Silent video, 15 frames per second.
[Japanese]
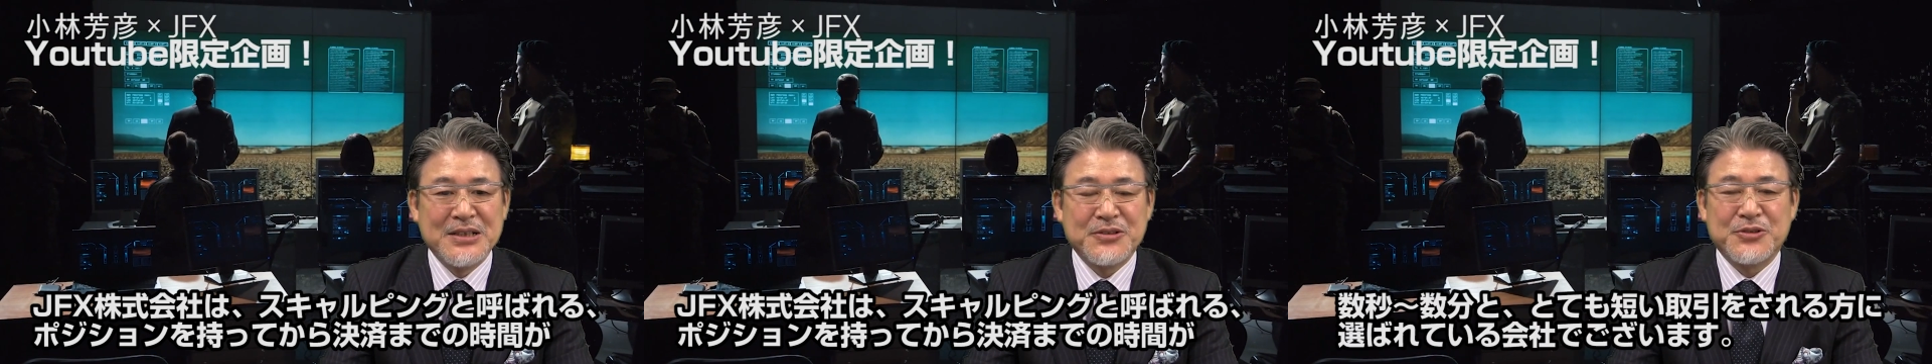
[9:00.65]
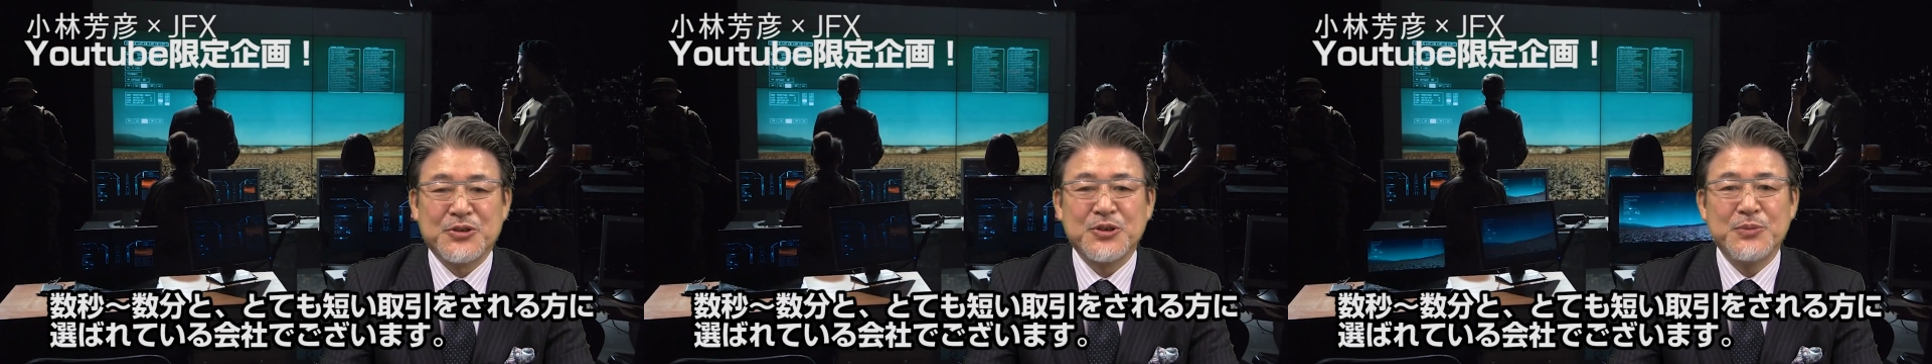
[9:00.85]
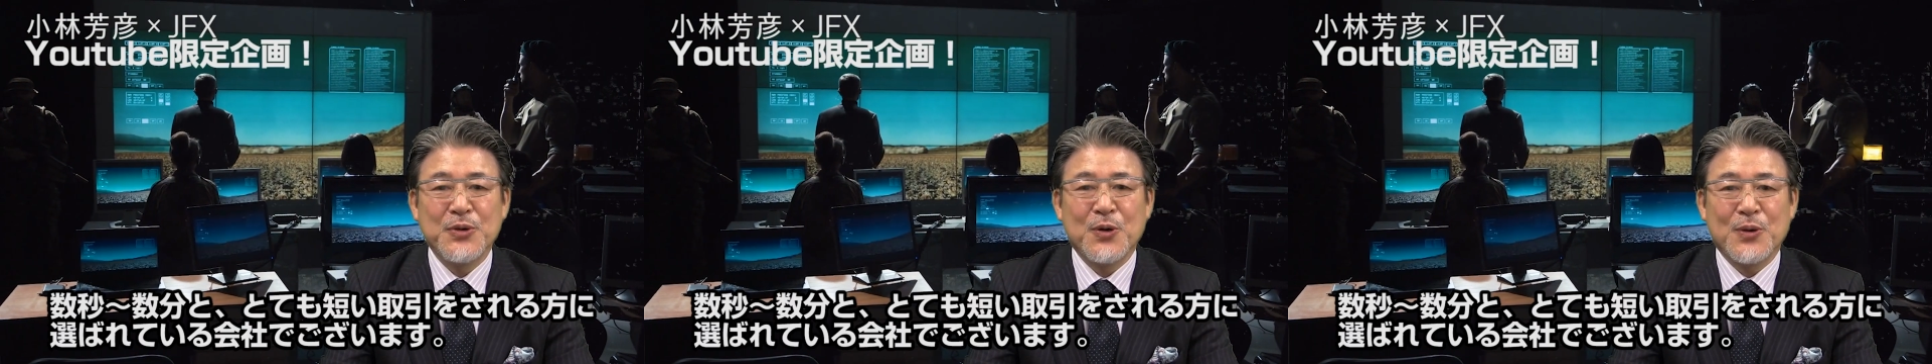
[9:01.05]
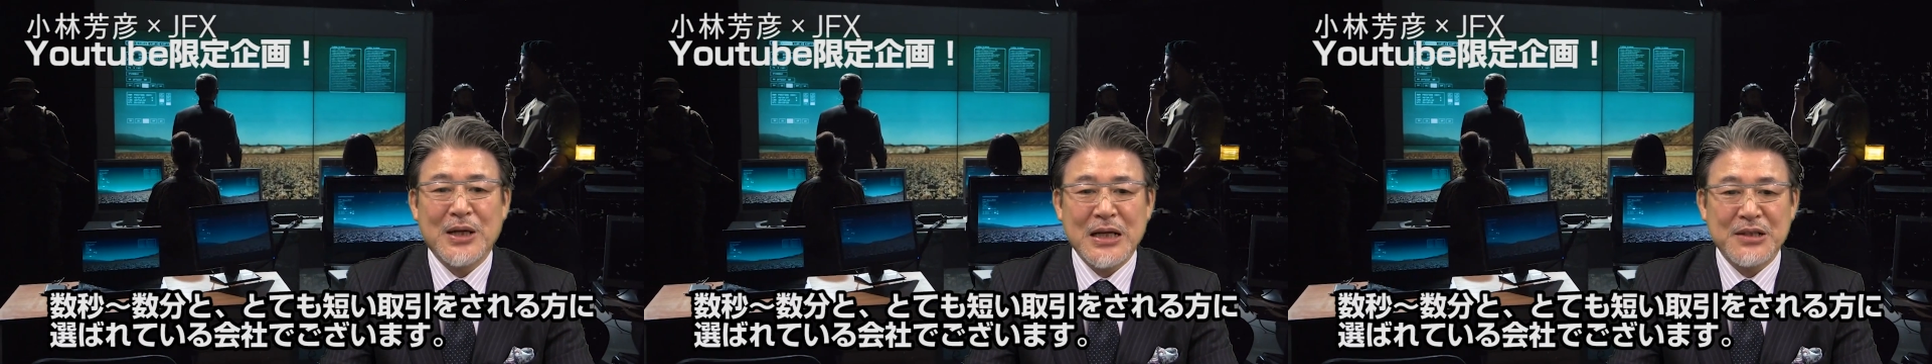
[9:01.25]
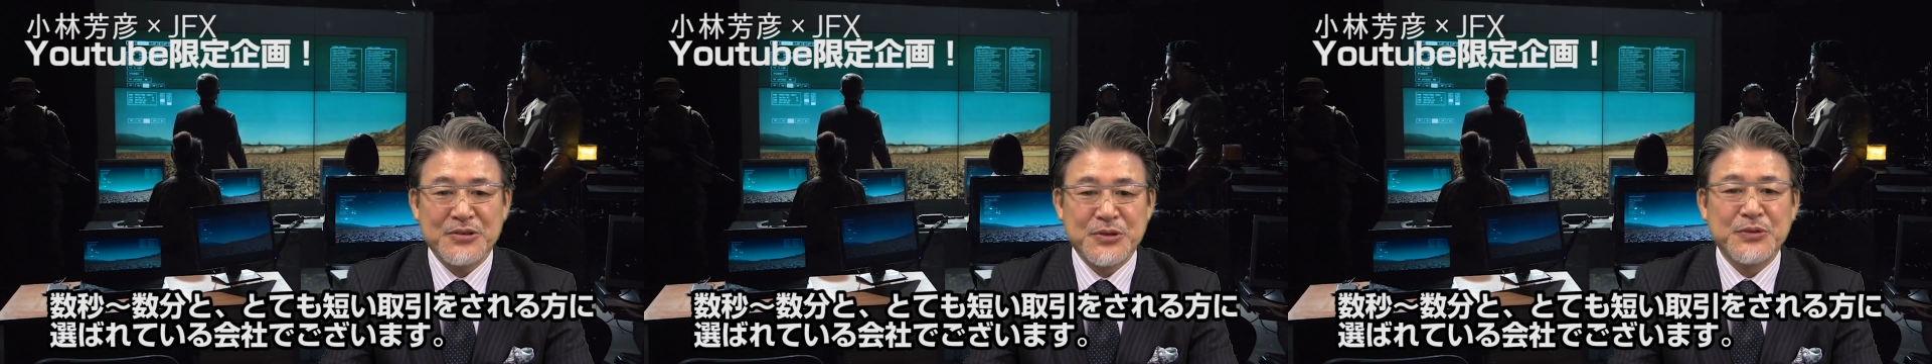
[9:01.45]
数秒
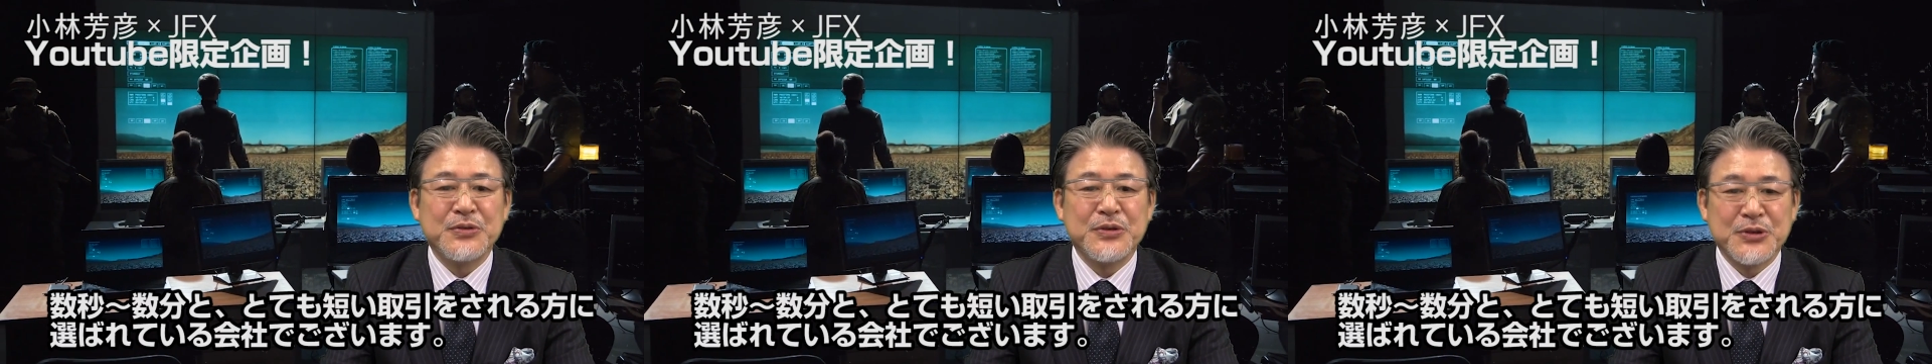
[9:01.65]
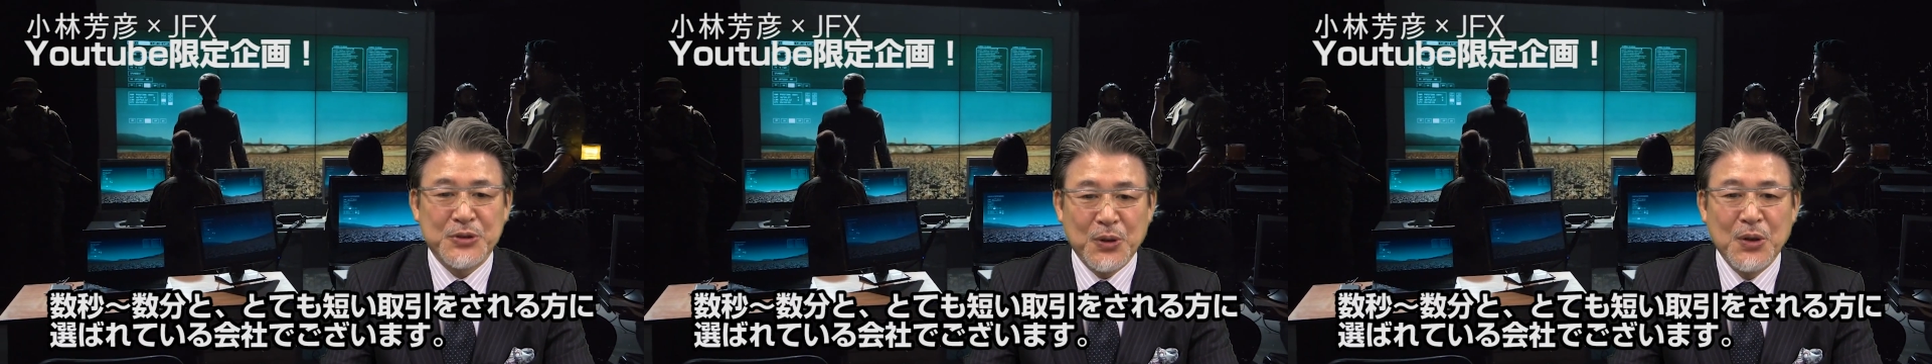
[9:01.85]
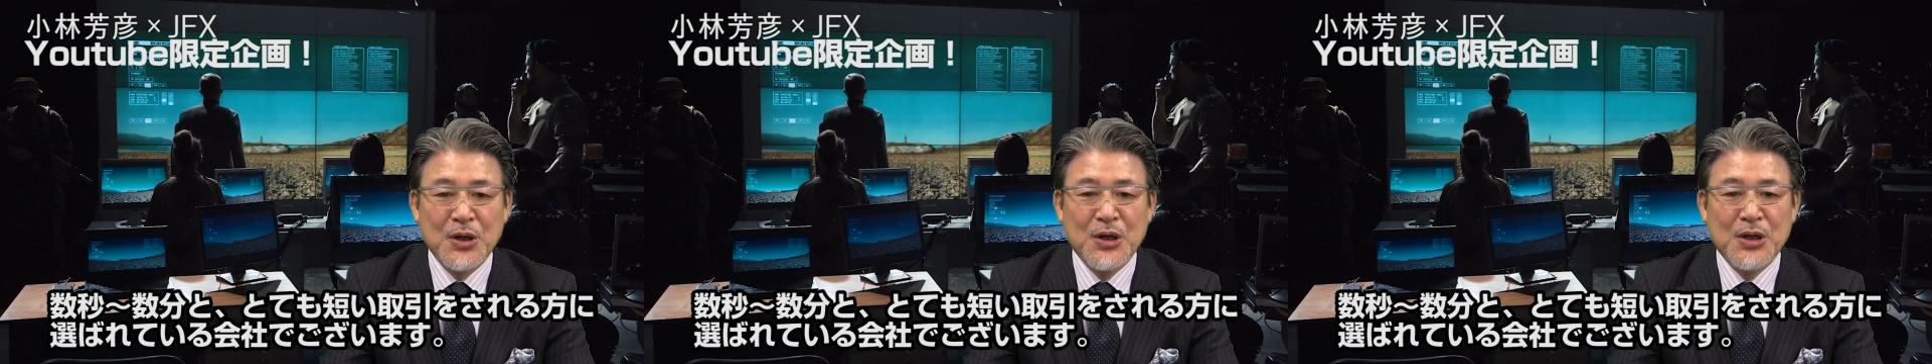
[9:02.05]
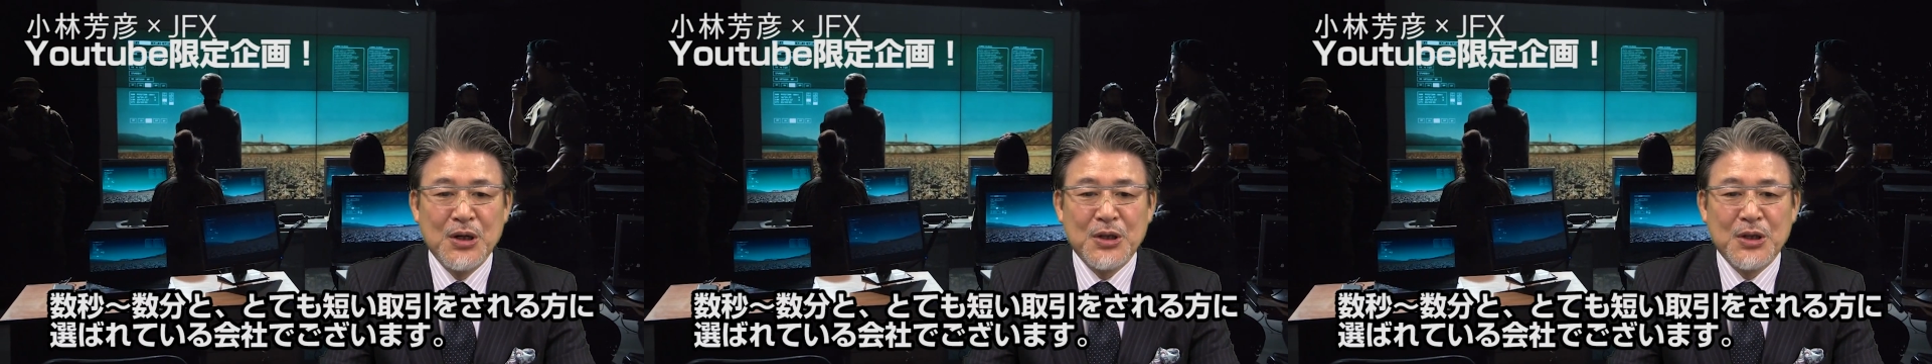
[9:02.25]
から数分と